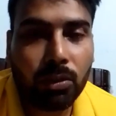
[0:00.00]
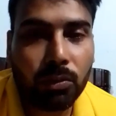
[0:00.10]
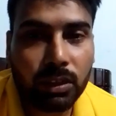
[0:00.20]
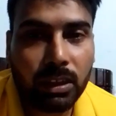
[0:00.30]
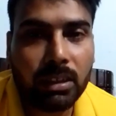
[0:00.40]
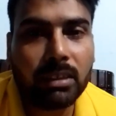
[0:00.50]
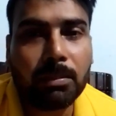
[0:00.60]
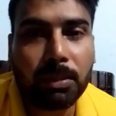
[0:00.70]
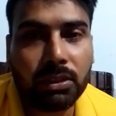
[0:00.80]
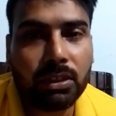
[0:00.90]
वर्क होते हैं
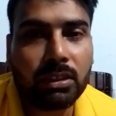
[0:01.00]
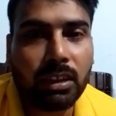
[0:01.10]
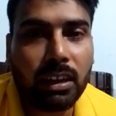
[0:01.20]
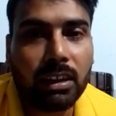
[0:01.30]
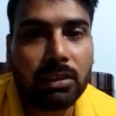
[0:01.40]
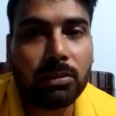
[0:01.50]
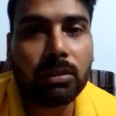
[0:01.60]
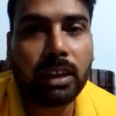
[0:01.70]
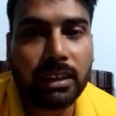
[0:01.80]
जैसे परचेज़ कर रहे हैं तो